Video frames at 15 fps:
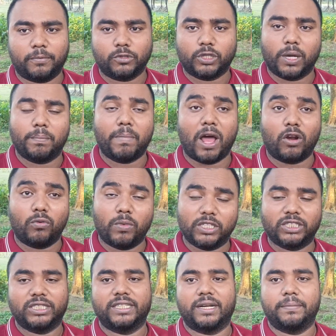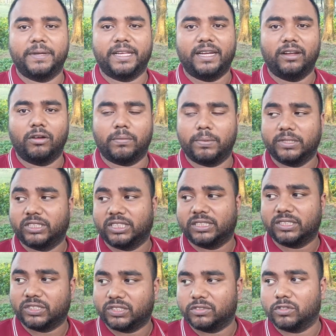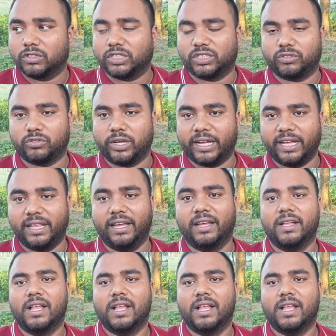পোশাক বারো মাসই এটা বিক্রি করবেন শীতের সিজন শেষ হয়ে গেলে